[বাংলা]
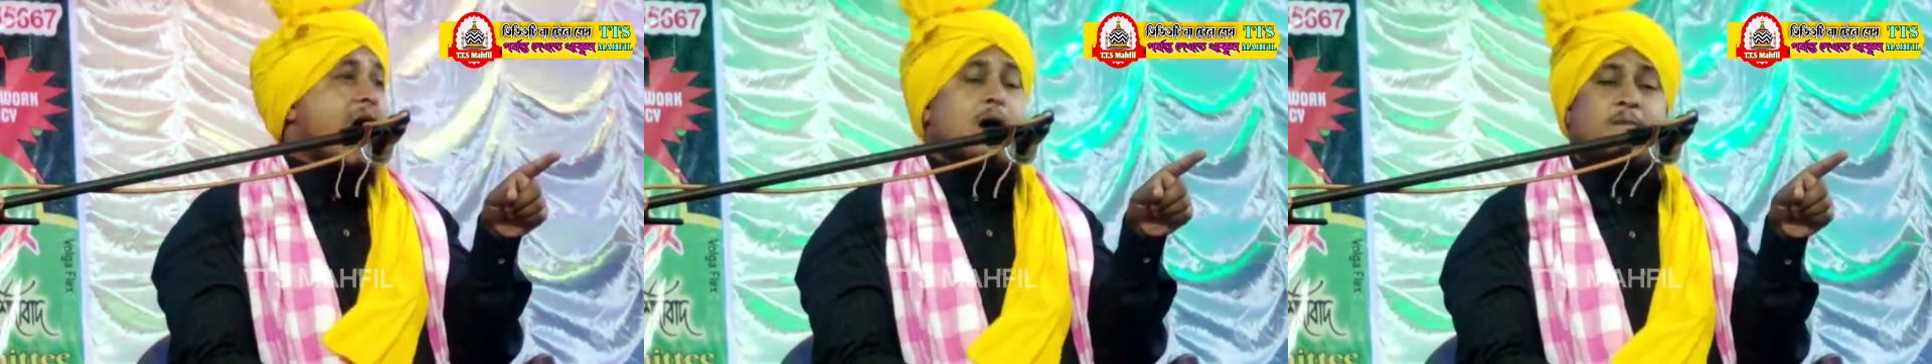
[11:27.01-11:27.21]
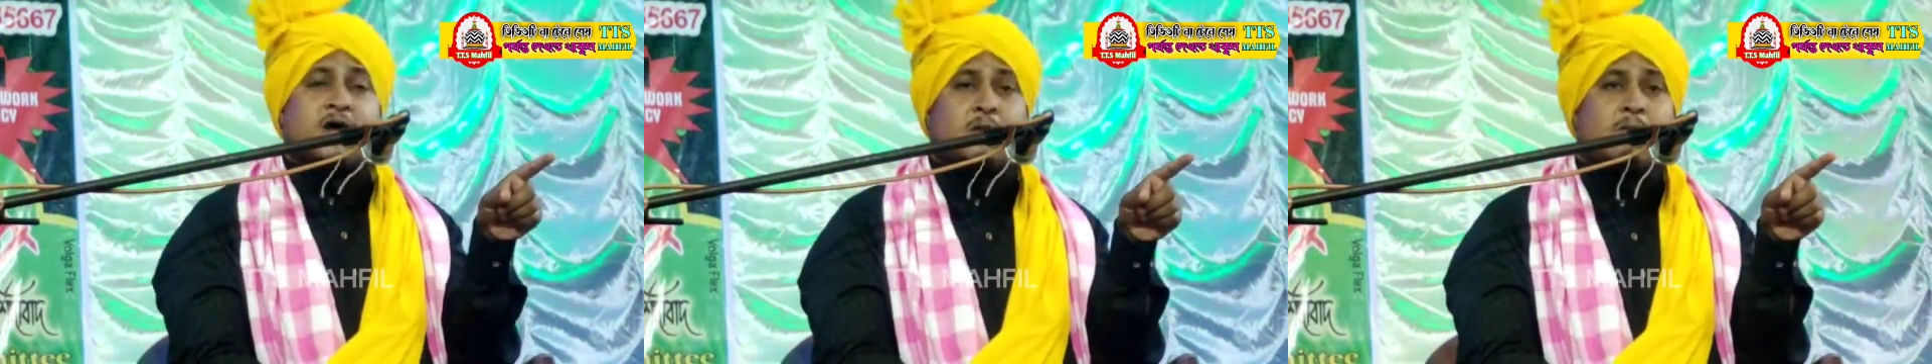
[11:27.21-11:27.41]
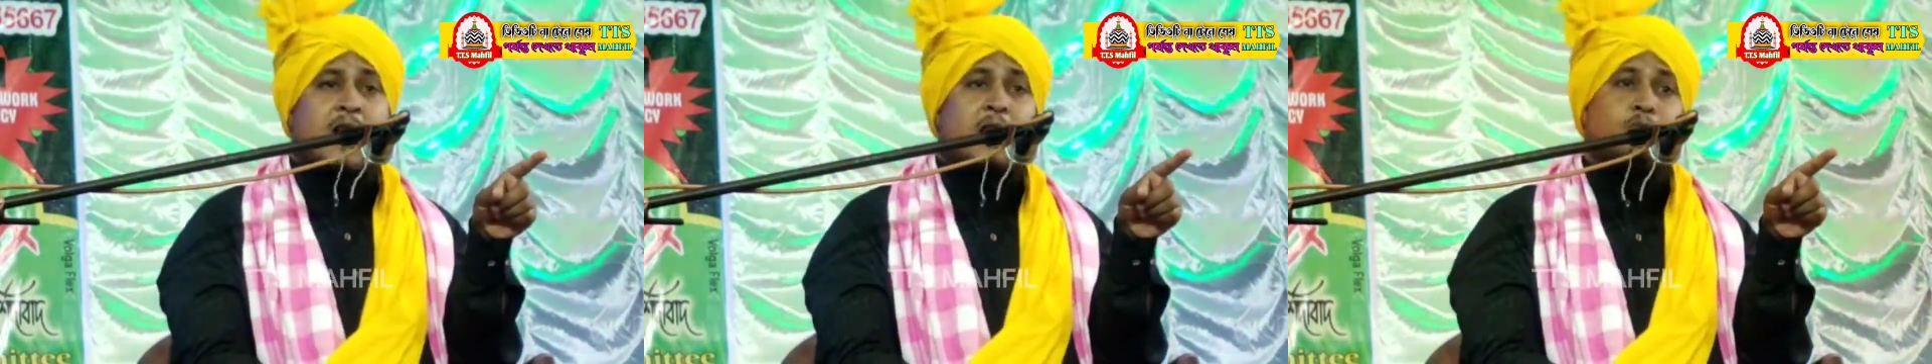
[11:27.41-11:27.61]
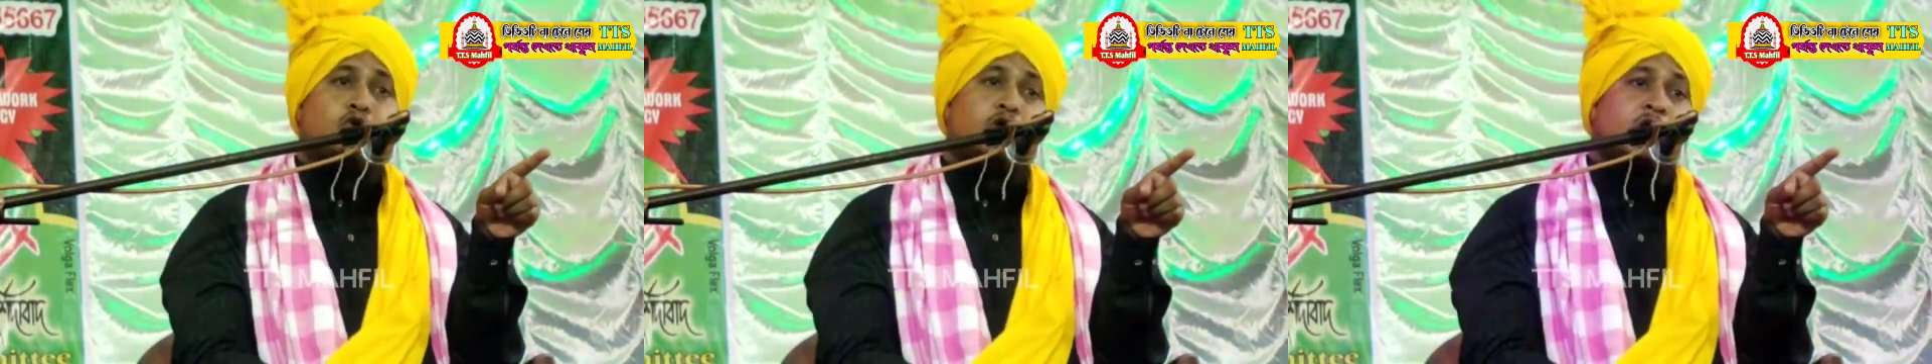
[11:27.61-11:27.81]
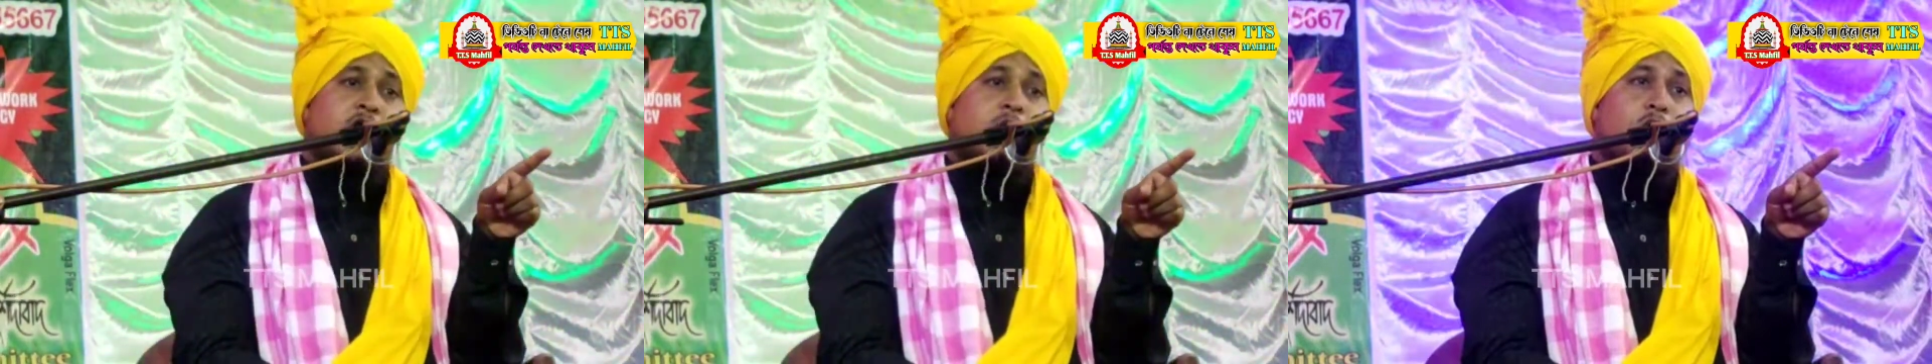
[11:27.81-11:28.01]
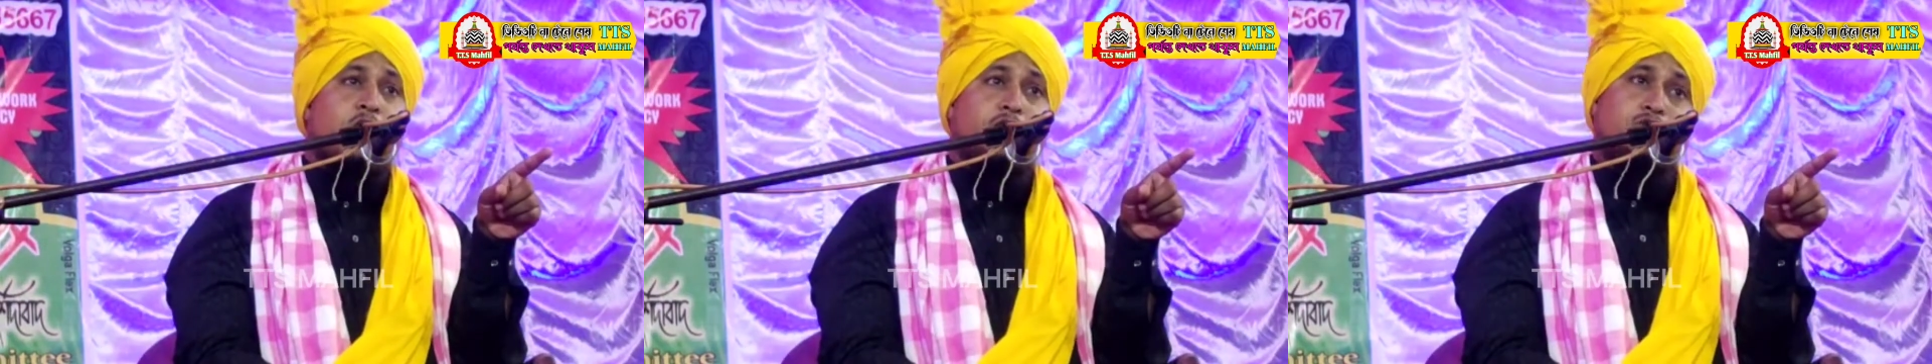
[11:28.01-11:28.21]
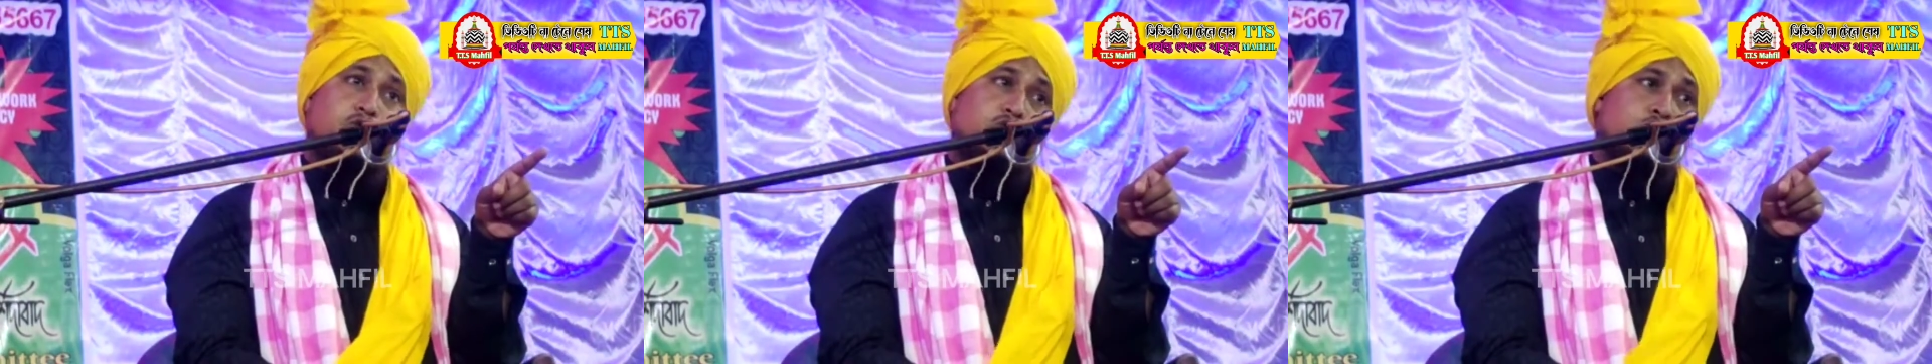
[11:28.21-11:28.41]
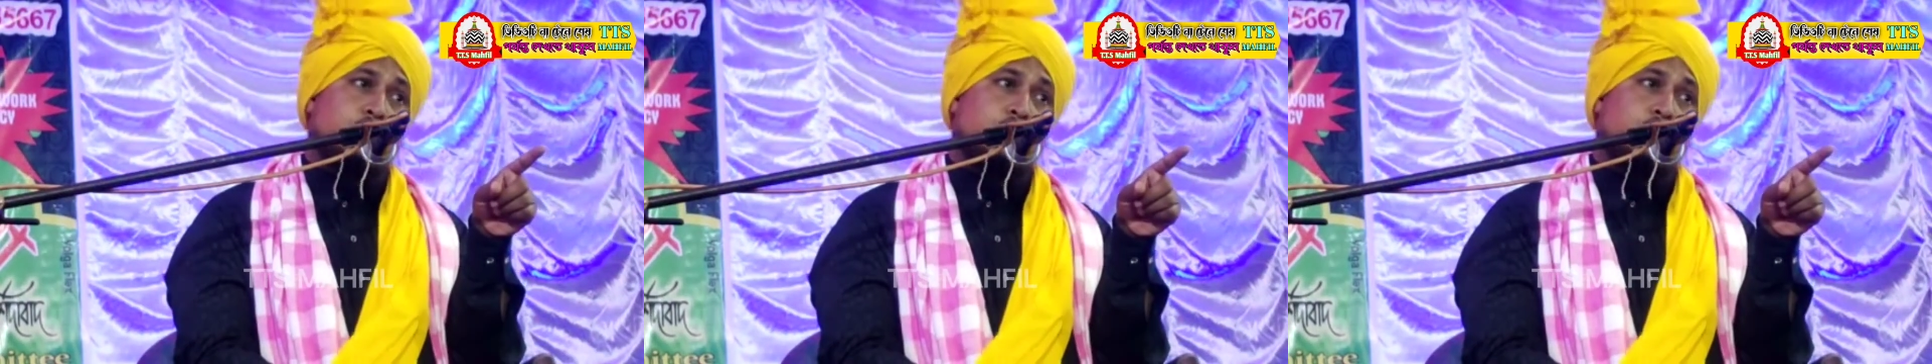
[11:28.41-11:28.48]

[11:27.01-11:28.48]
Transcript: আমার মা বোনেরা হয়তো